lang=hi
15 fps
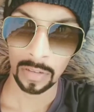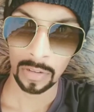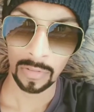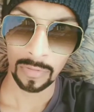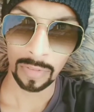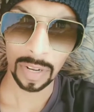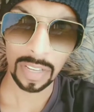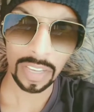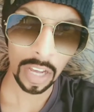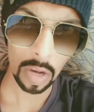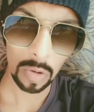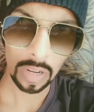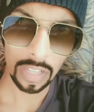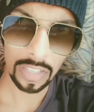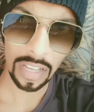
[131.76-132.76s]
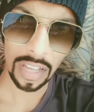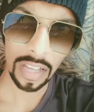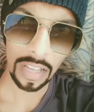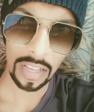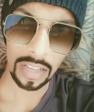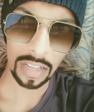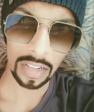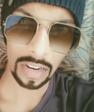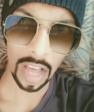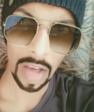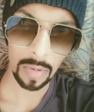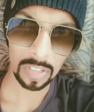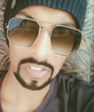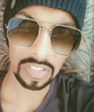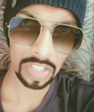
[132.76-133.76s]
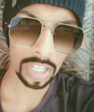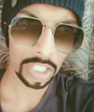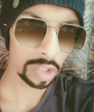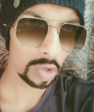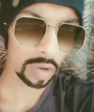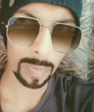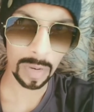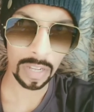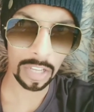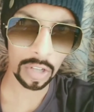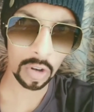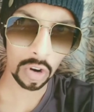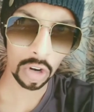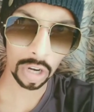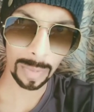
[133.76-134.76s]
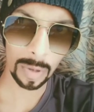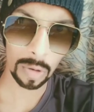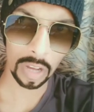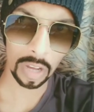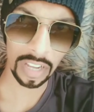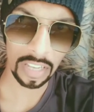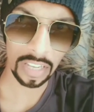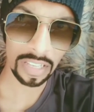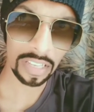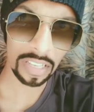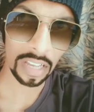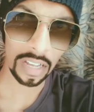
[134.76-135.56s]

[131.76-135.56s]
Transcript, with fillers: फिर क्या होना था रावण सीता जी को अपने हीरो होंडे पे उठा के ले गया